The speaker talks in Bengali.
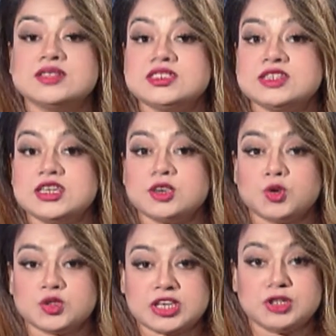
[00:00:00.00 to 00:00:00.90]
যিনি
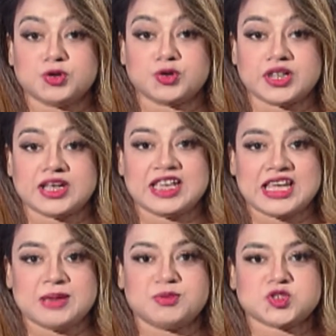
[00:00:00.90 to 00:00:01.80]
দীর্ঘদিন ধরে
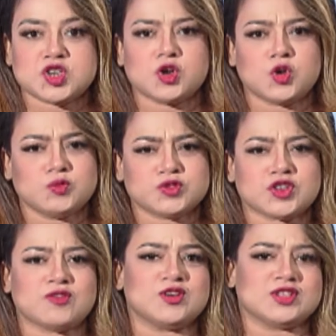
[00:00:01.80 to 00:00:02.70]
এ বিষয়ে খুব
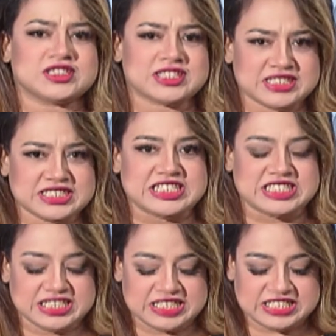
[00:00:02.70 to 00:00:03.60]
সফলতার সাথে
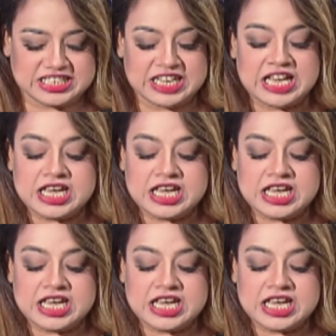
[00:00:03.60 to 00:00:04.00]
চিকিৎসা দিচ্ছেন